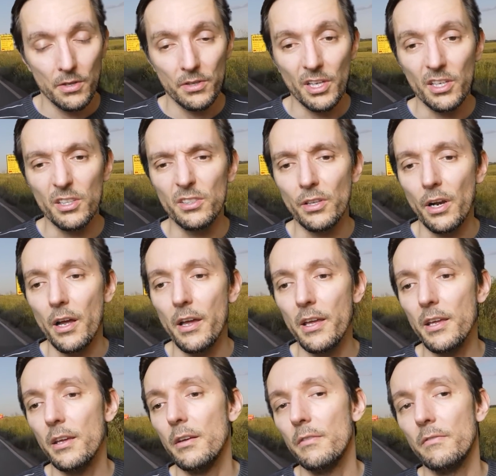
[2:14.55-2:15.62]
Der
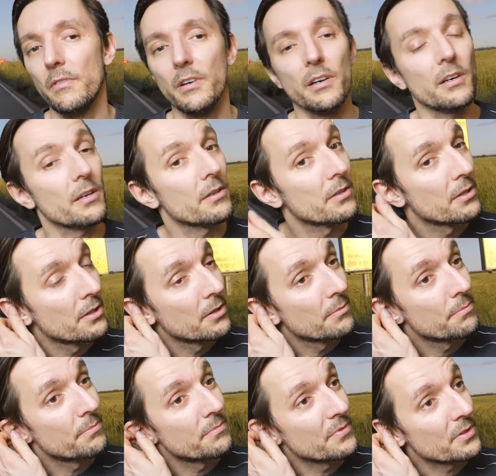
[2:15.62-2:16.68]
i3 war,
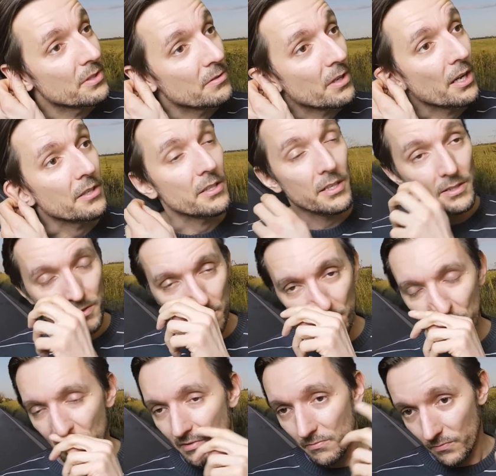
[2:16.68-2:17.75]
hat jetzt
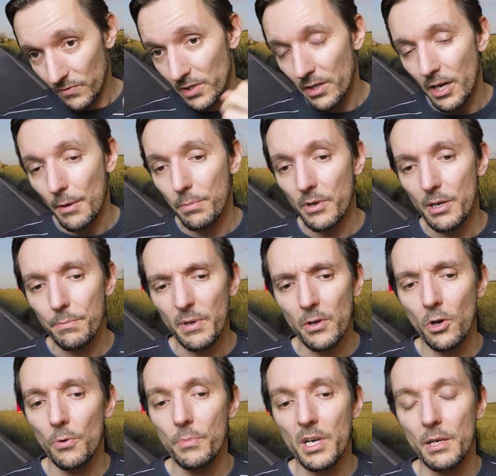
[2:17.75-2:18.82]
ähm, wieder ein Upgrade
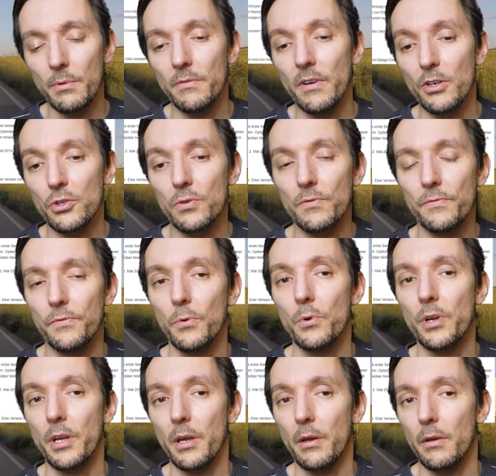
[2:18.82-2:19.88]
bekommen, aber war schon
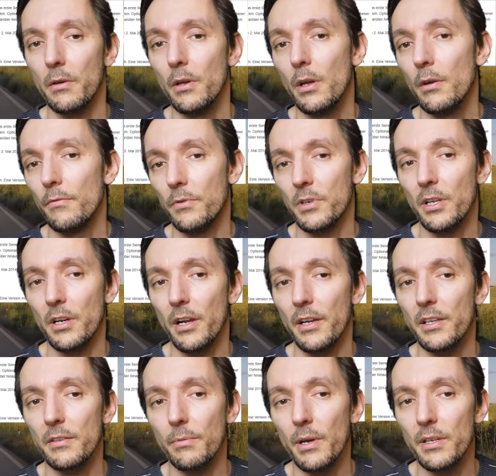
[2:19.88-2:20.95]
vorher von der
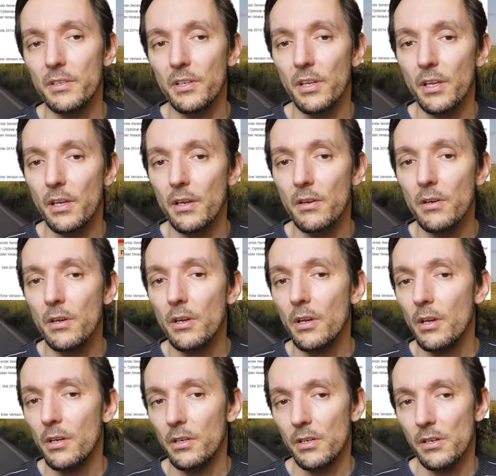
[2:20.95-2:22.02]
Reichweite her
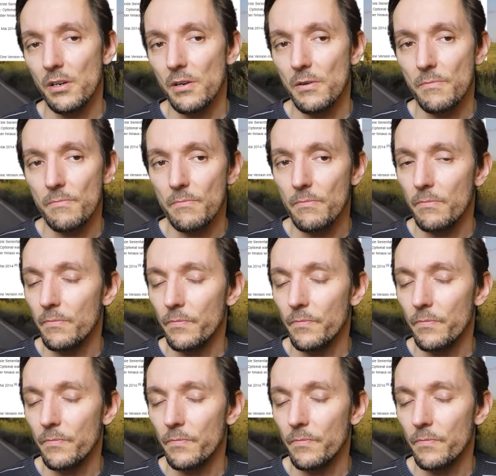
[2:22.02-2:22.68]
ähm,